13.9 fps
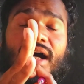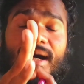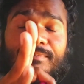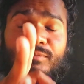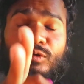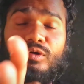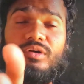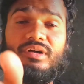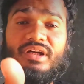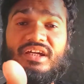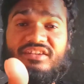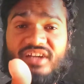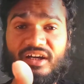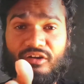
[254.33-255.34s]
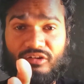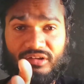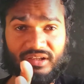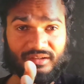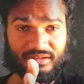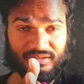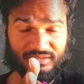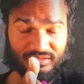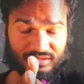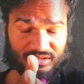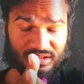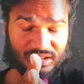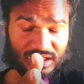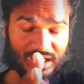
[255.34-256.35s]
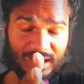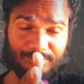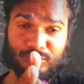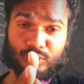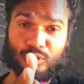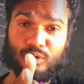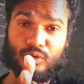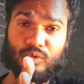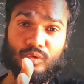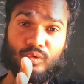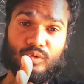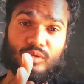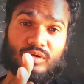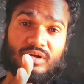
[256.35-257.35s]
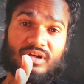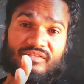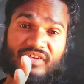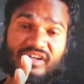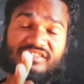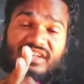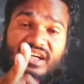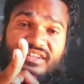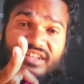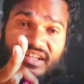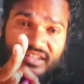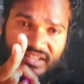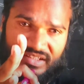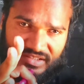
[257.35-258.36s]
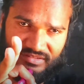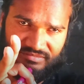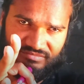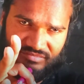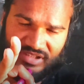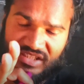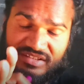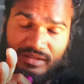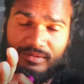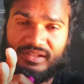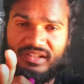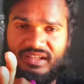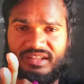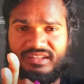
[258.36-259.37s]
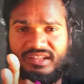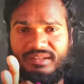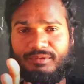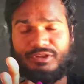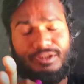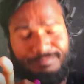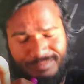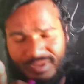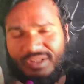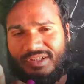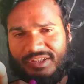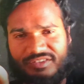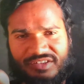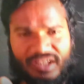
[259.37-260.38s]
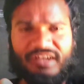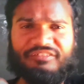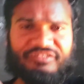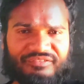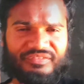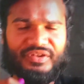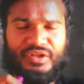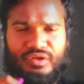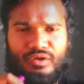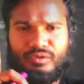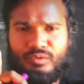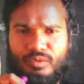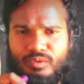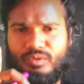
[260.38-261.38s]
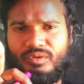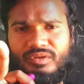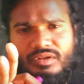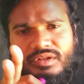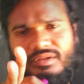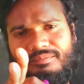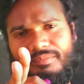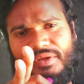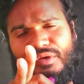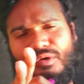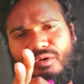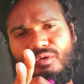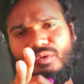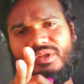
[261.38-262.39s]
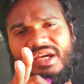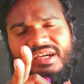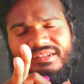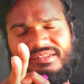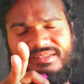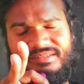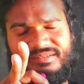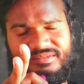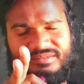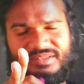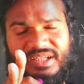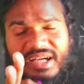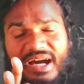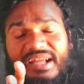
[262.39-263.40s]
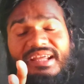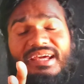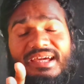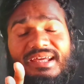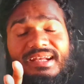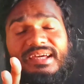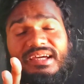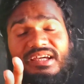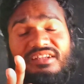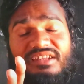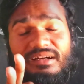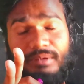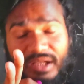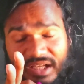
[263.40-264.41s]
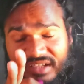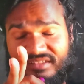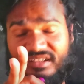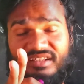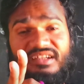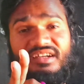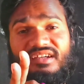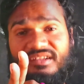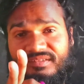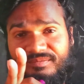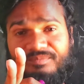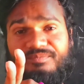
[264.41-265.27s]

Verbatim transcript: आप लोग ऐसा करके आप लोगों को फंसाया जाता है कैसा फंसाया जाता है मतलब सिर्फ वीडियो को वीडियो को दे दिखाने के लिए ऐसा बनाया जाता है